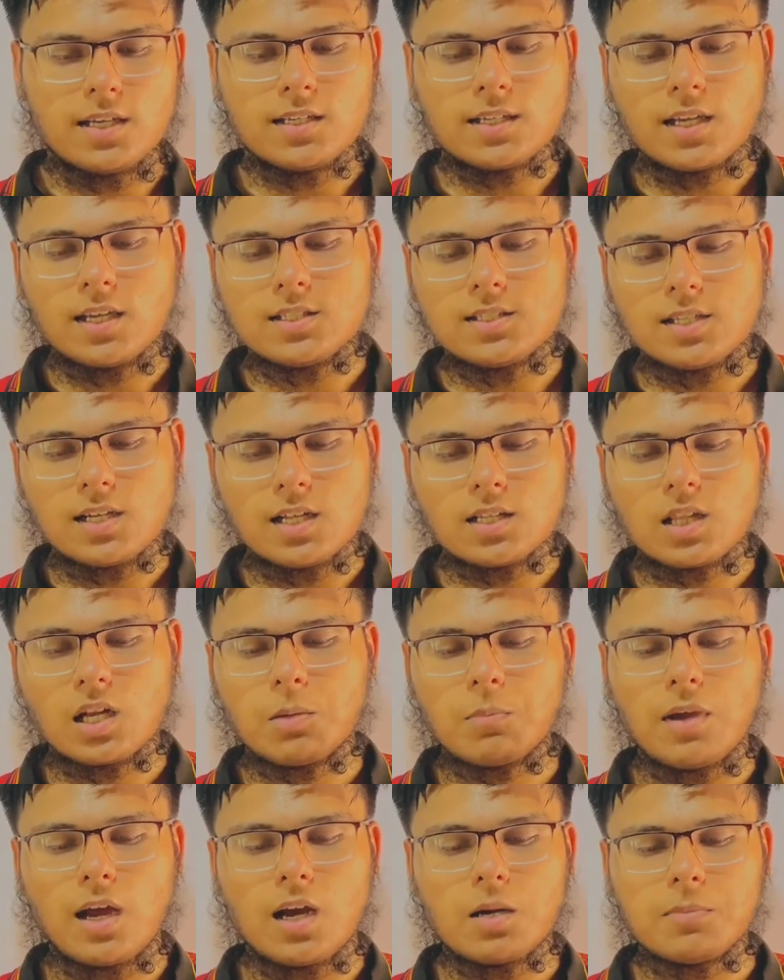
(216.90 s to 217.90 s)
इनके ज़रा
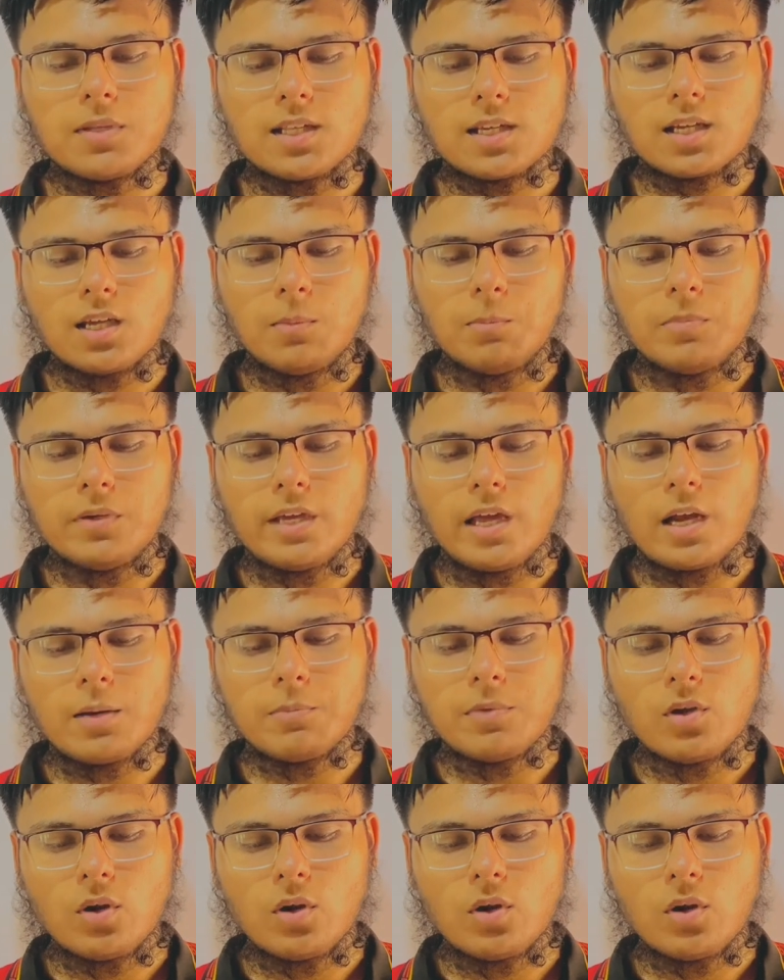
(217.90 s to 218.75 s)
दरमियान में देखें बी